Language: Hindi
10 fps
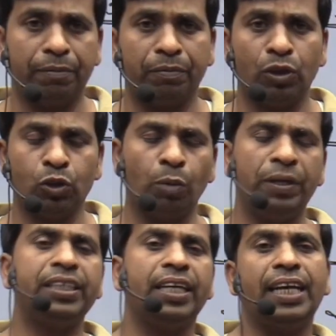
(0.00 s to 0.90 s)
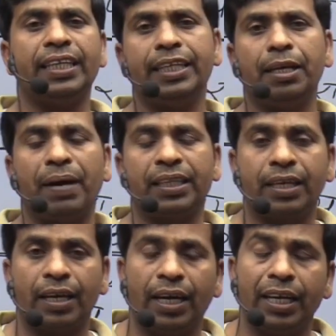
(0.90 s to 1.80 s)
कि जो भी जनजाति की
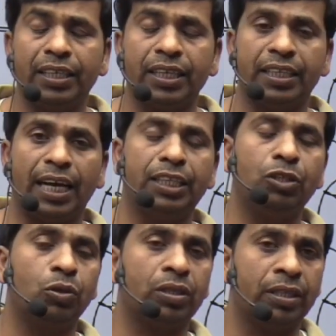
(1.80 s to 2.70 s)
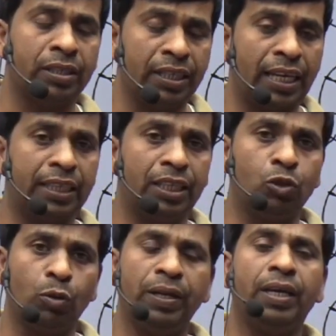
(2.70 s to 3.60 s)
बात कर रहे हैं कि जनजाति जो
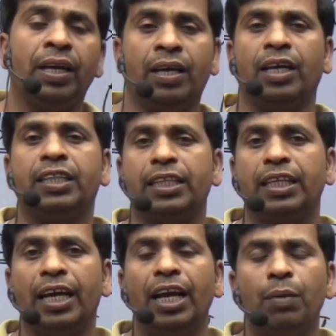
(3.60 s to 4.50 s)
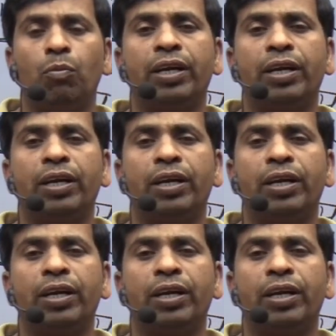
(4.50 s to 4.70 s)
जनजाति जो भी रहते थे